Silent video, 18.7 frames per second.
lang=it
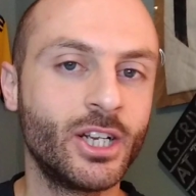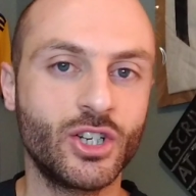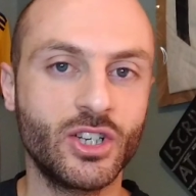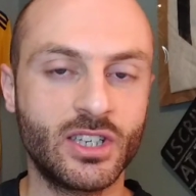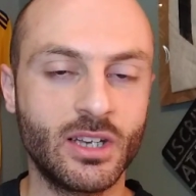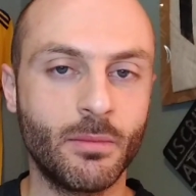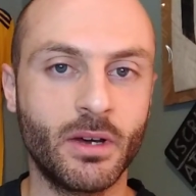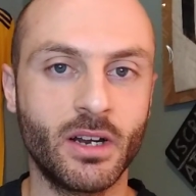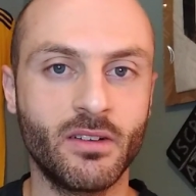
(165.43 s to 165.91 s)

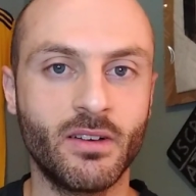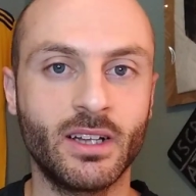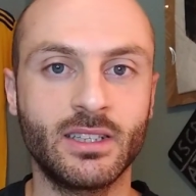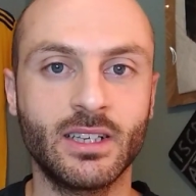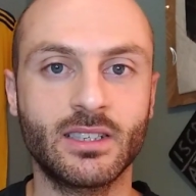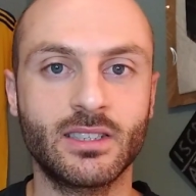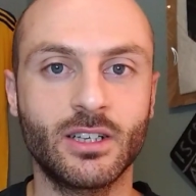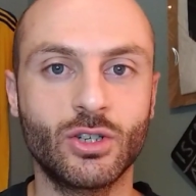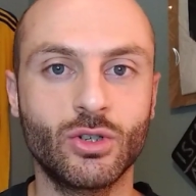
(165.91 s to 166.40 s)
ci siamo
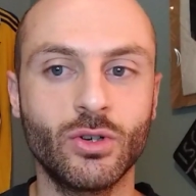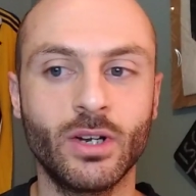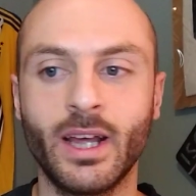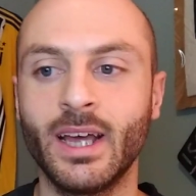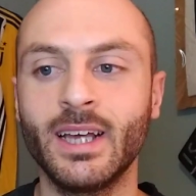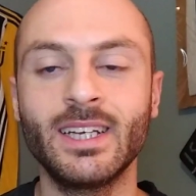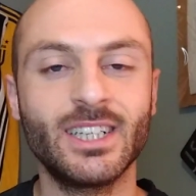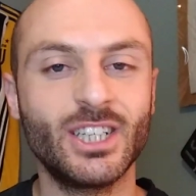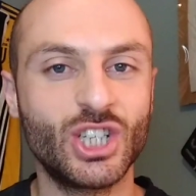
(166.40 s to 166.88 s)
arrivati a
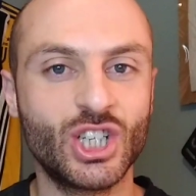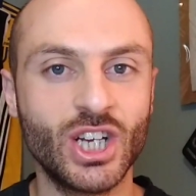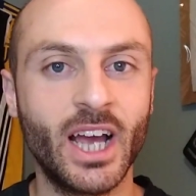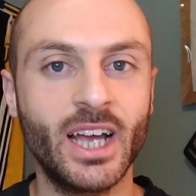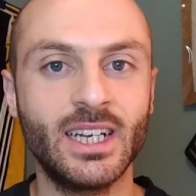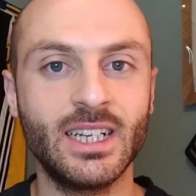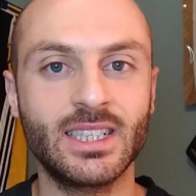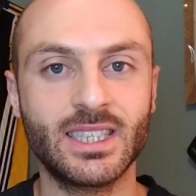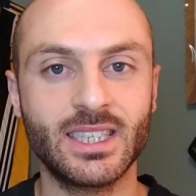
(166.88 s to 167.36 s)
stagione
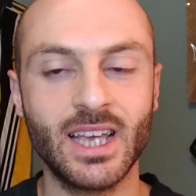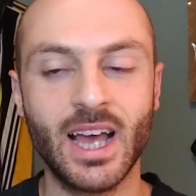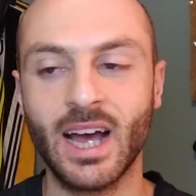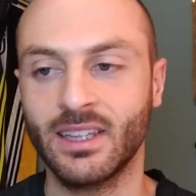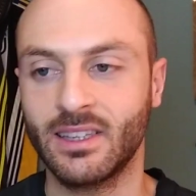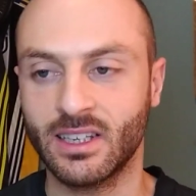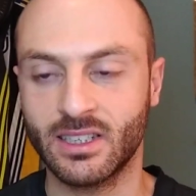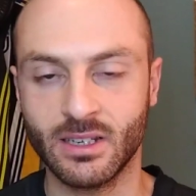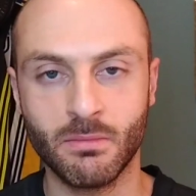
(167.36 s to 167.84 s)
già
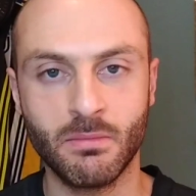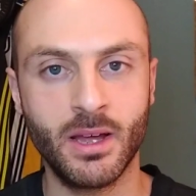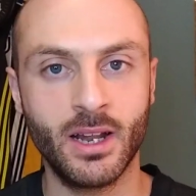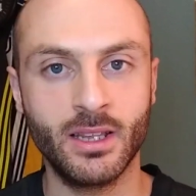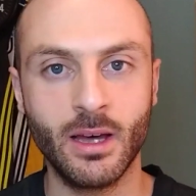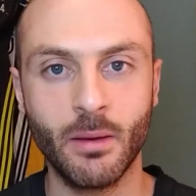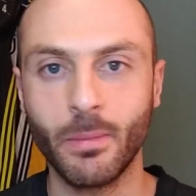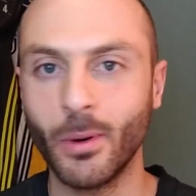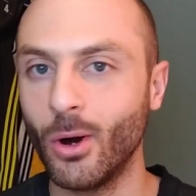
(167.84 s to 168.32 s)
iniziata,
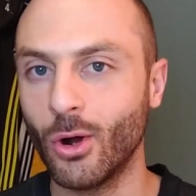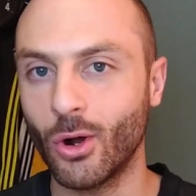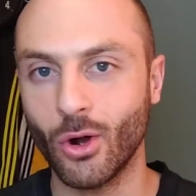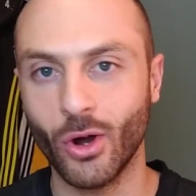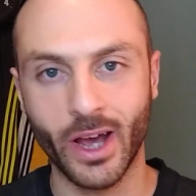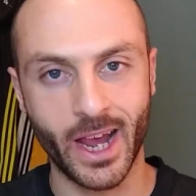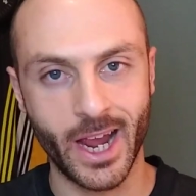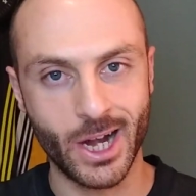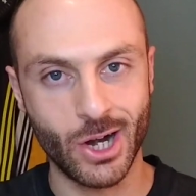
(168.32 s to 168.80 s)
sebbene da
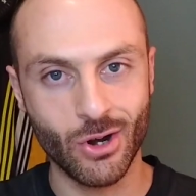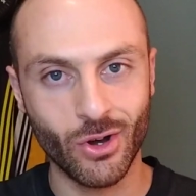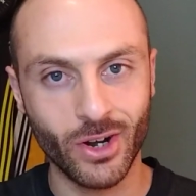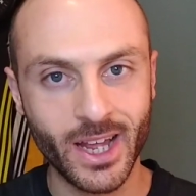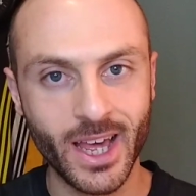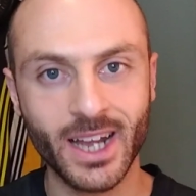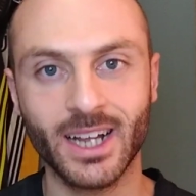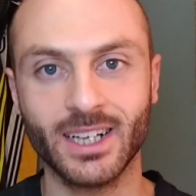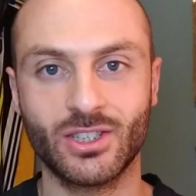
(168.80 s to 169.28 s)
poco, e
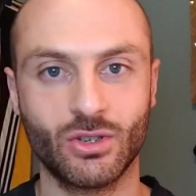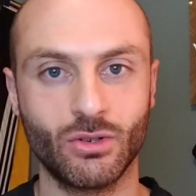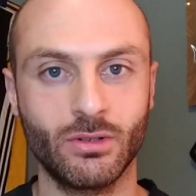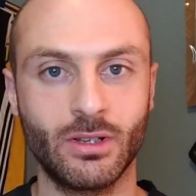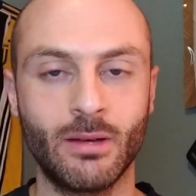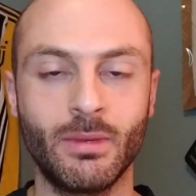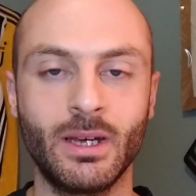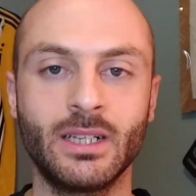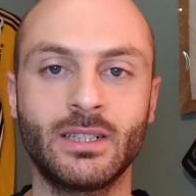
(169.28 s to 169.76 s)
non era
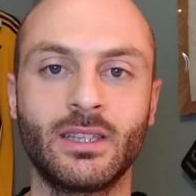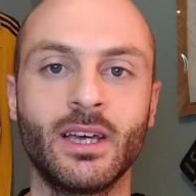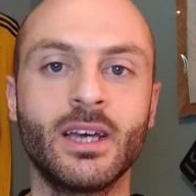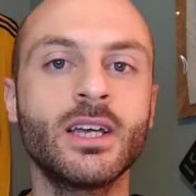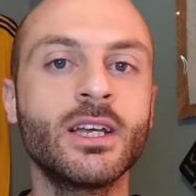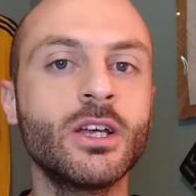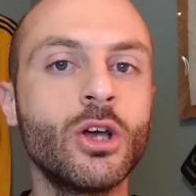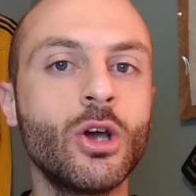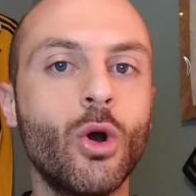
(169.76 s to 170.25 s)

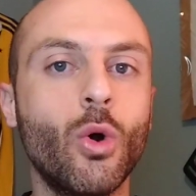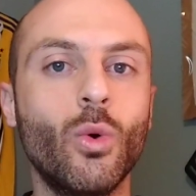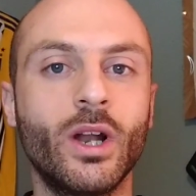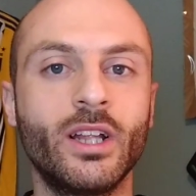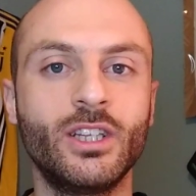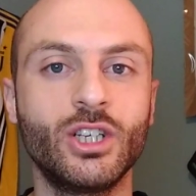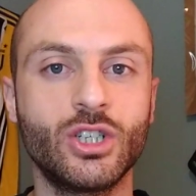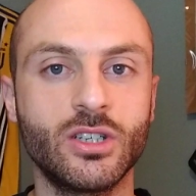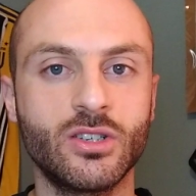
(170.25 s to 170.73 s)
assolutamente
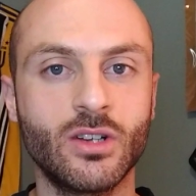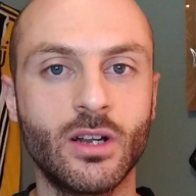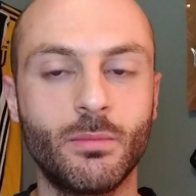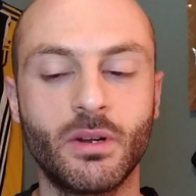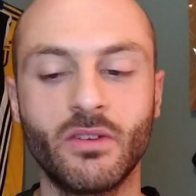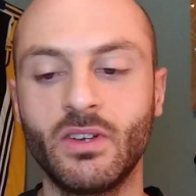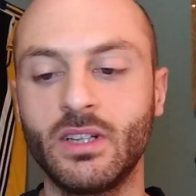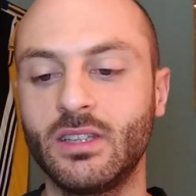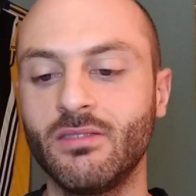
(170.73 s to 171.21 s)
una decisione
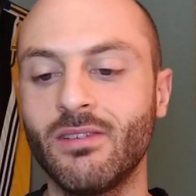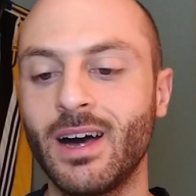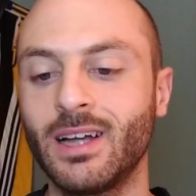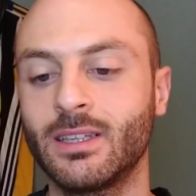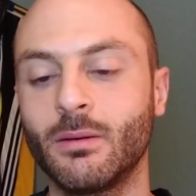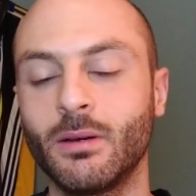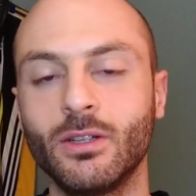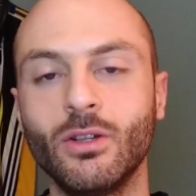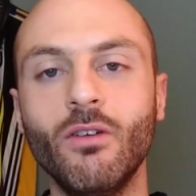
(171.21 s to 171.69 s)

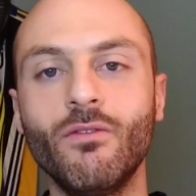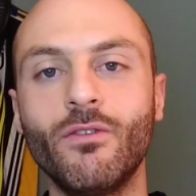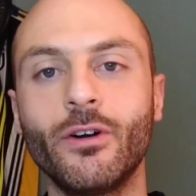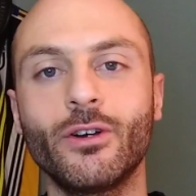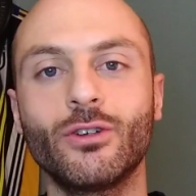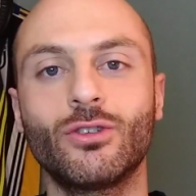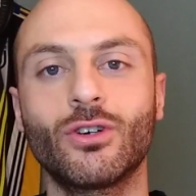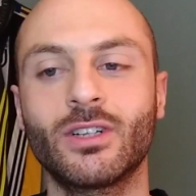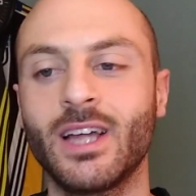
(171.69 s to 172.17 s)
preventivata, ma non
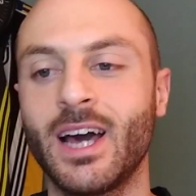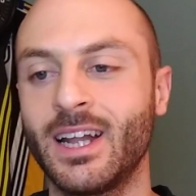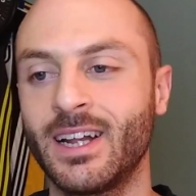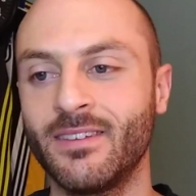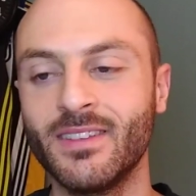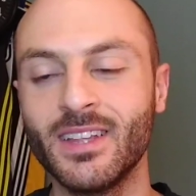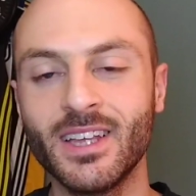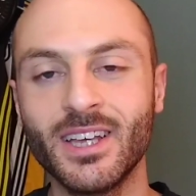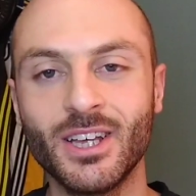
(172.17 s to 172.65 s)
voglio
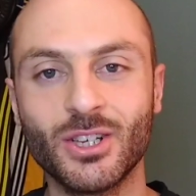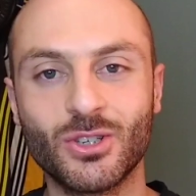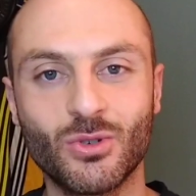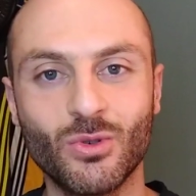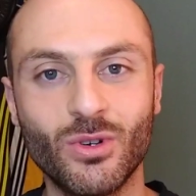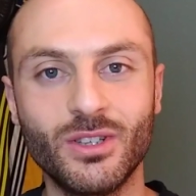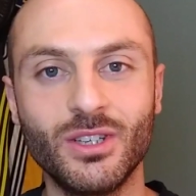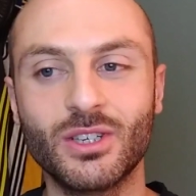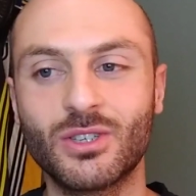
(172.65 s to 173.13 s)
tornare
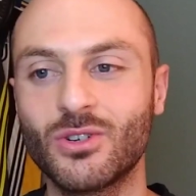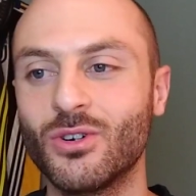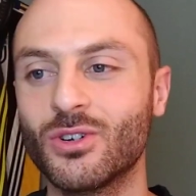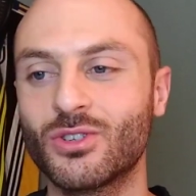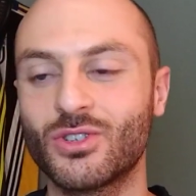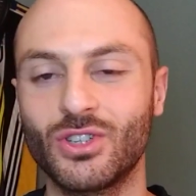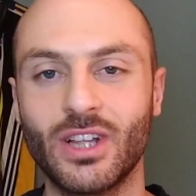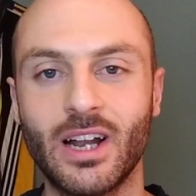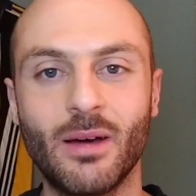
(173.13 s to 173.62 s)
sul
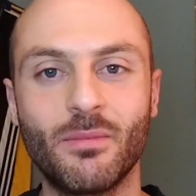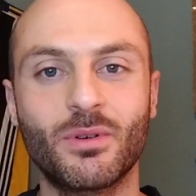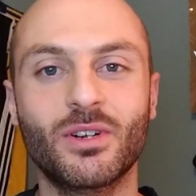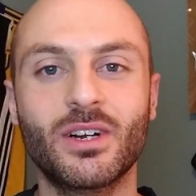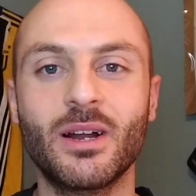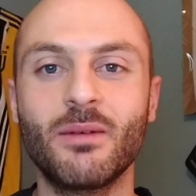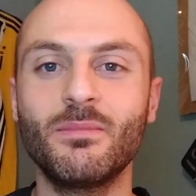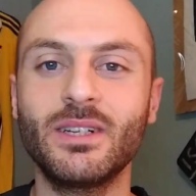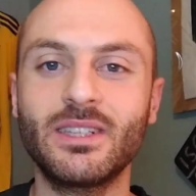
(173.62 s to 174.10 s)
discorso della
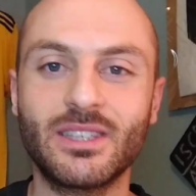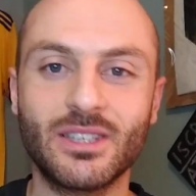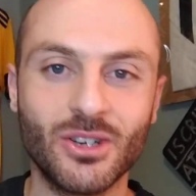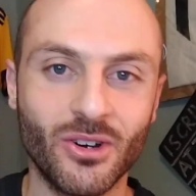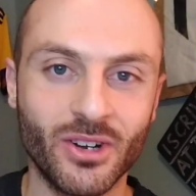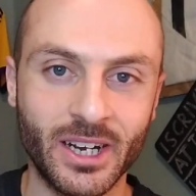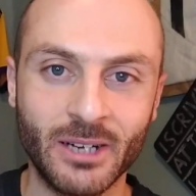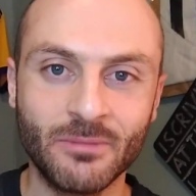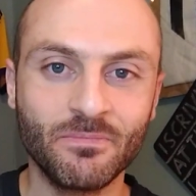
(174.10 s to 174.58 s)

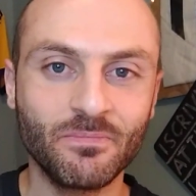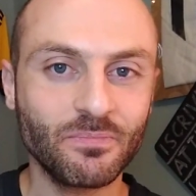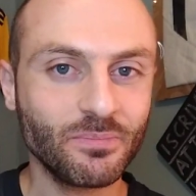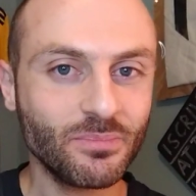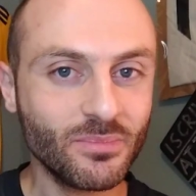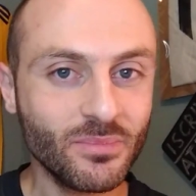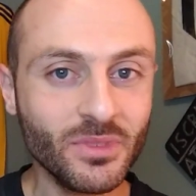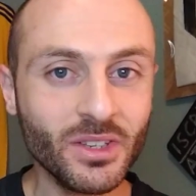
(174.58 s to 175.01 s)
programmazione